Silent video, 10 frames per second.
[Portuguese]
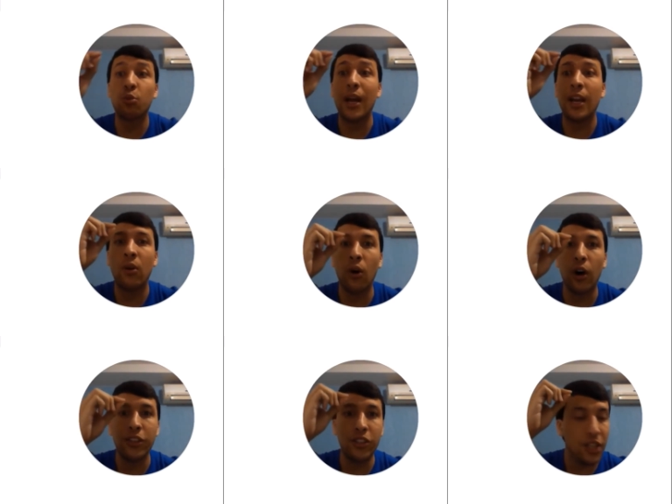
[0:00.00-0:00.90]

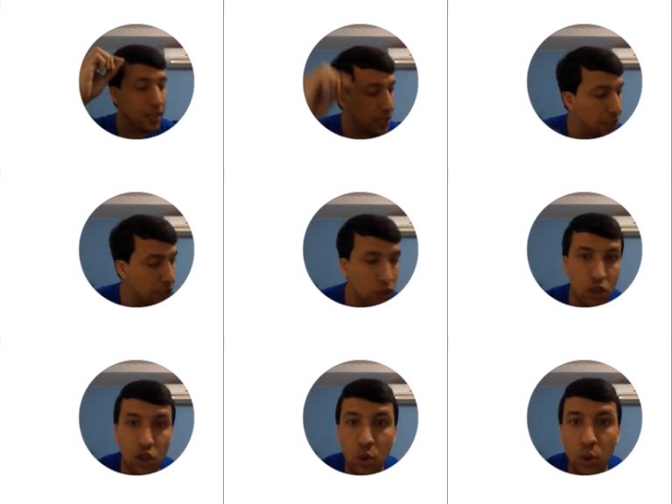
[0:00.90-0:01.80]
anote
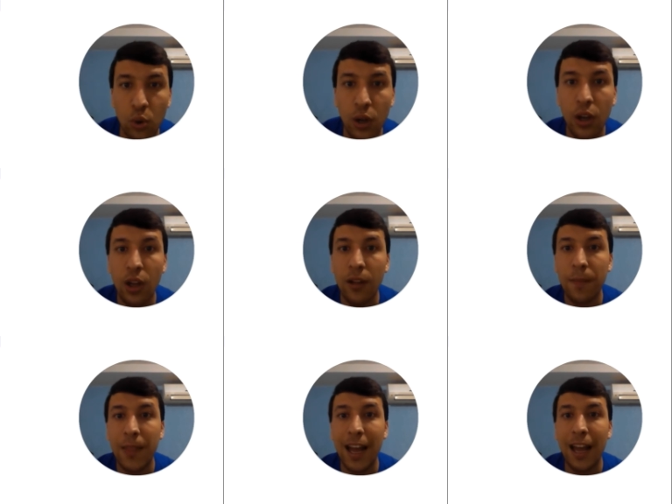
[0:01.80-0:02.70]
isso,
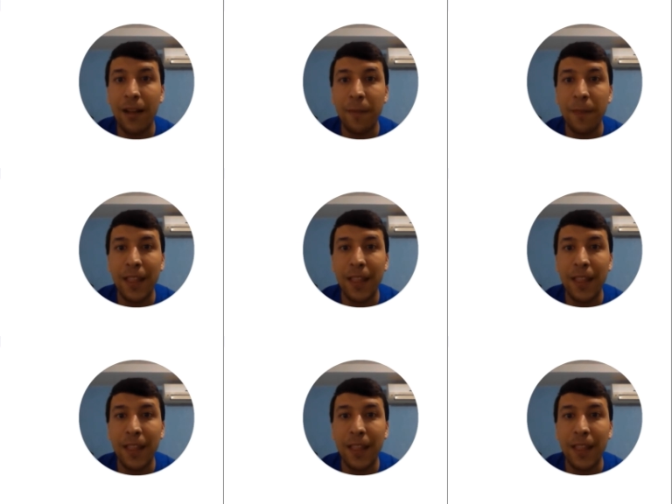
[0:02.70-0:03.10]
tá?